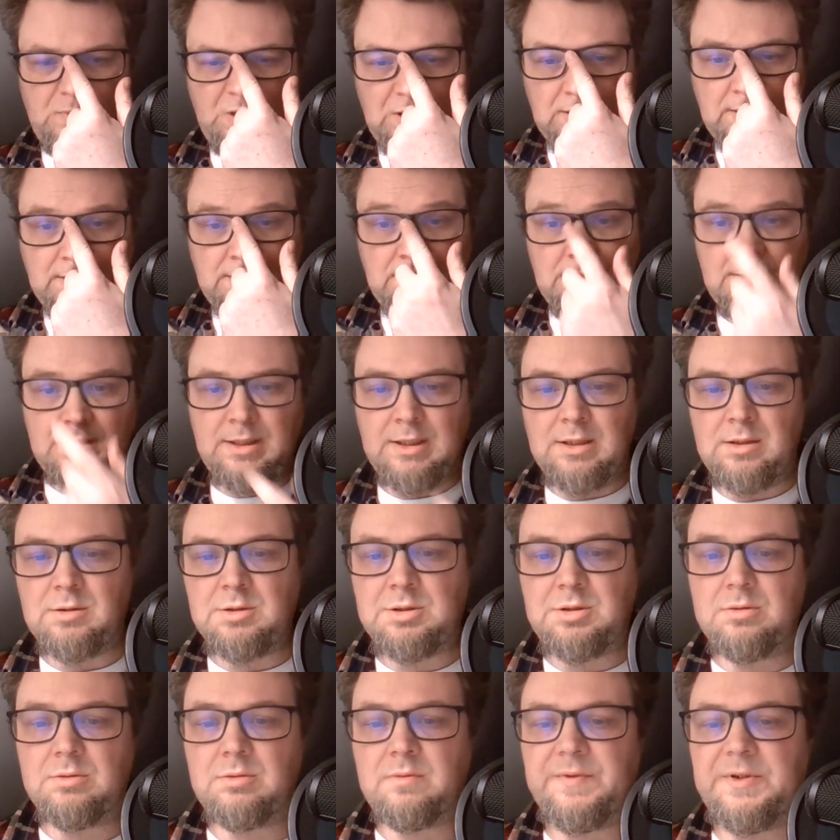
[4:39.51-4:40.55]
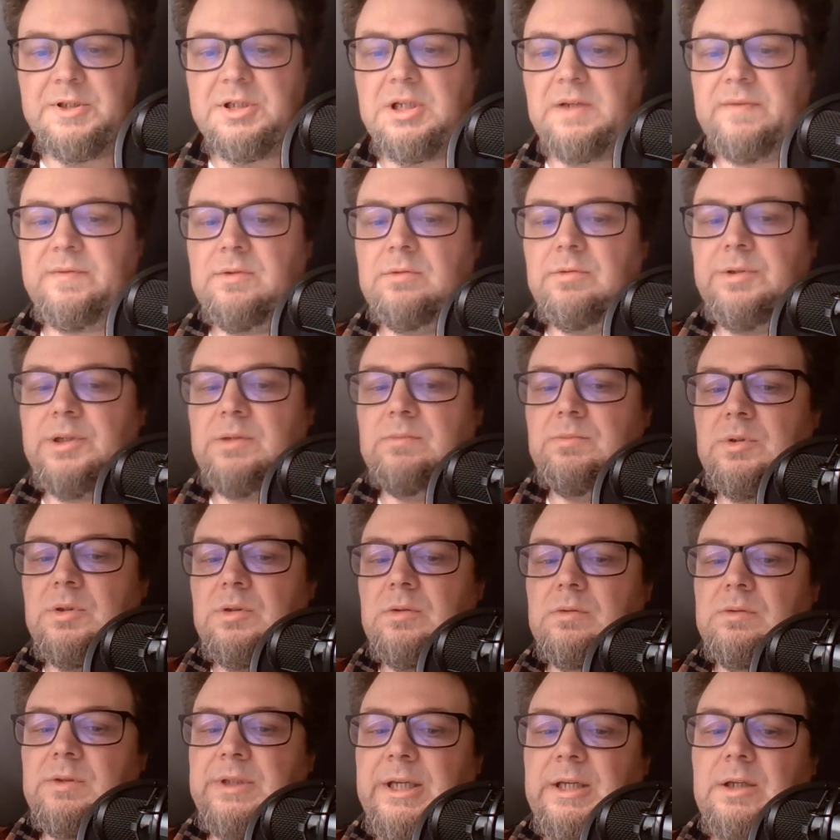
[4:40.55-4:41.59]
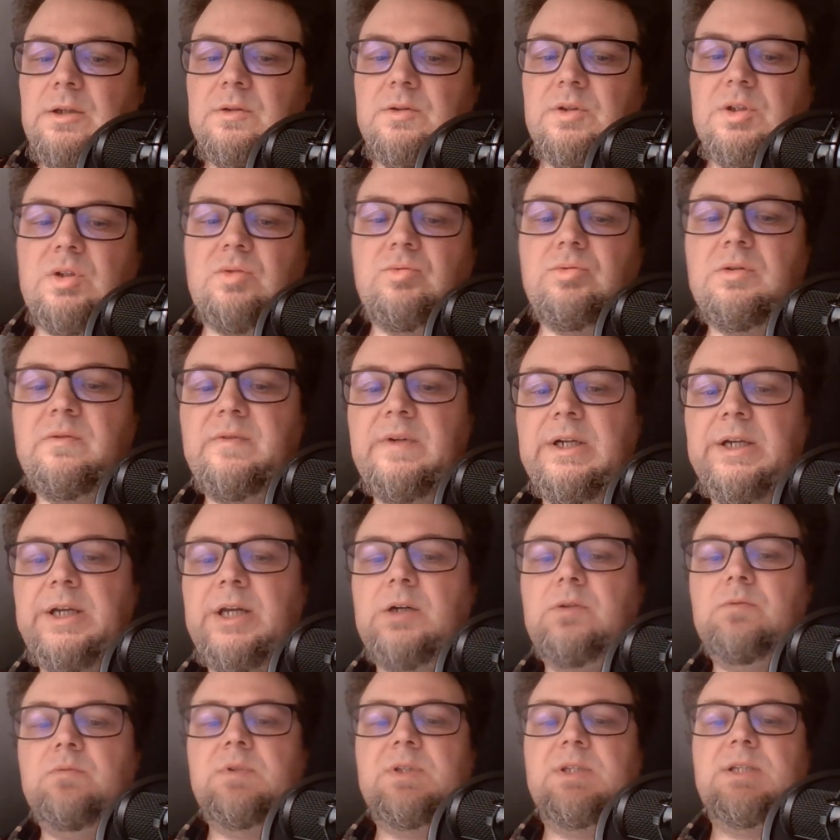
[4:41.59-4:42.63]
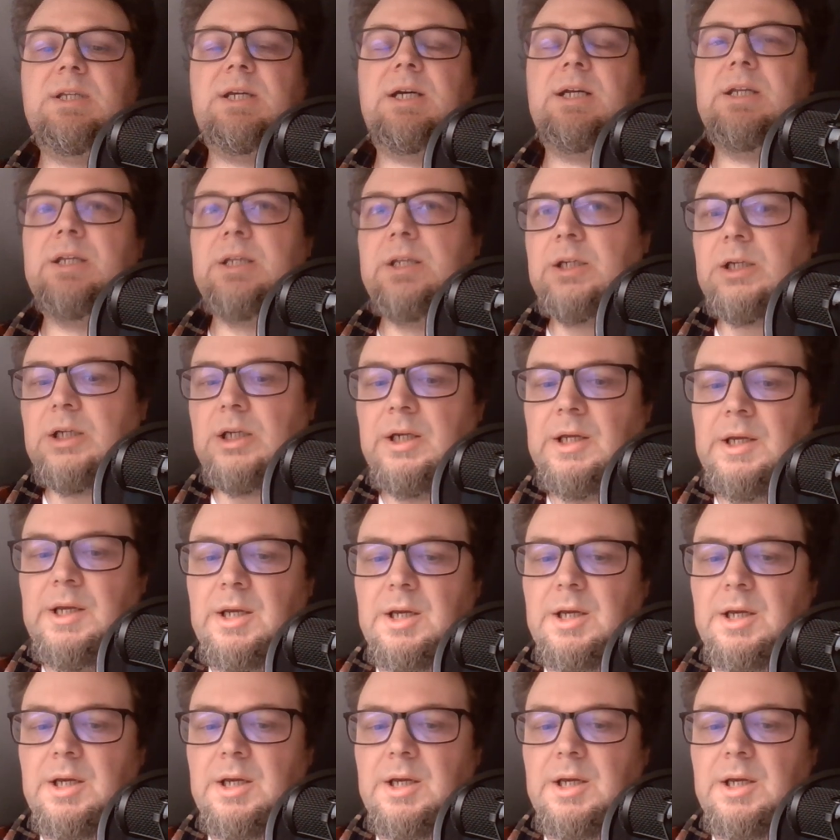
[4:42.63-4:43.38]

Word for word: E, na, również nawołują do dekonstruowania uznanych